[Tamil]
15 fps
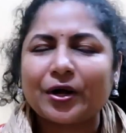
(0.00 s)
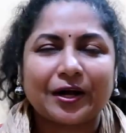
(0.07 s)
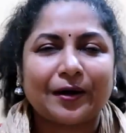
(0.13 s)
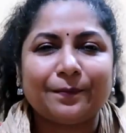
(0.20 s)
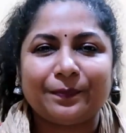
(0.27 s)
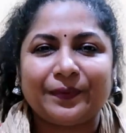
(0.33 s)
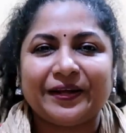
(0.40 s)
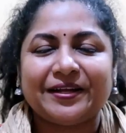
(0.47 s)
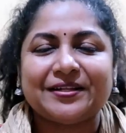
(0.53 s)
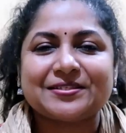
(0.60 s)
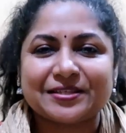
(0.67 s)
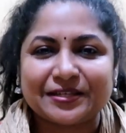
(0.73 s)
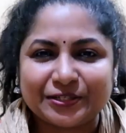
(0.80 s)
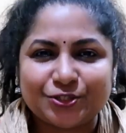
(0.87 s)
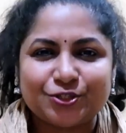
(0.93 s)
கம்ப்ளைண்ட்ஸ்
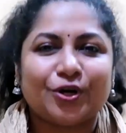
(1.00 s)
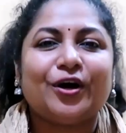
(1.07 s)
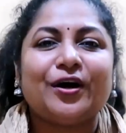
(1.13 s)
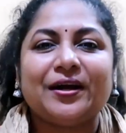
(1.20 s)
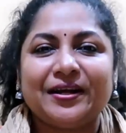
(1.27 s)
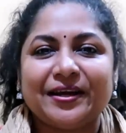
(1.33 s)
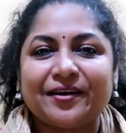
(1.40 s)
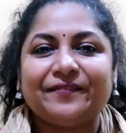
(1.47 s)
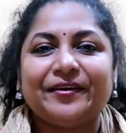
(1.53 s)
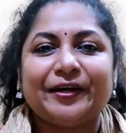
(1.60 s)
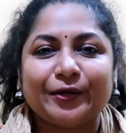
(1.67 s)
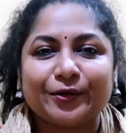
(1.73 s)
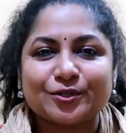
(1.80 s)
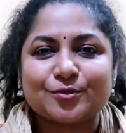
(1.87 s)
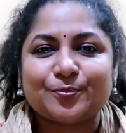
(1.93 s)
ஜாலியாக
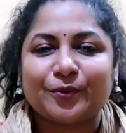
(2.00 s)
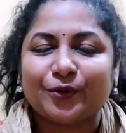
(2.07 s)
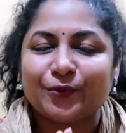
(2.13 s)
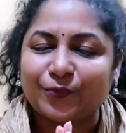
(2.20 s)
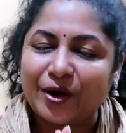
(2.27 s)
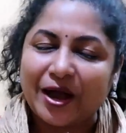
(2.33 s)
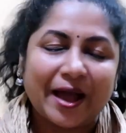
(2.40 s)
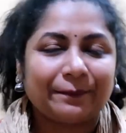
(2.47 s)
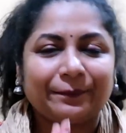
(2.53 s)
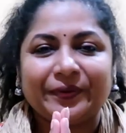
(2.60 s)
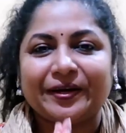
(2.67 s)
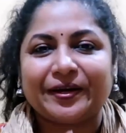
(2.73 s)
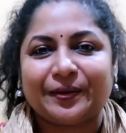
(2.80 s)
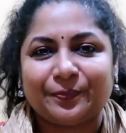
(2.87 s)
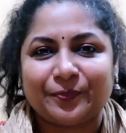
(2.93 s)
வீடியோஸ் போடுவோம்
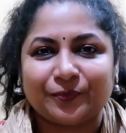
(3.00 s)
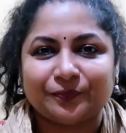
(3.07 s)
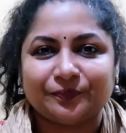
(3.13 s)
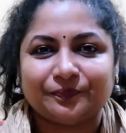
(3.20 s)
ஹாப்பியாக இருக்கும்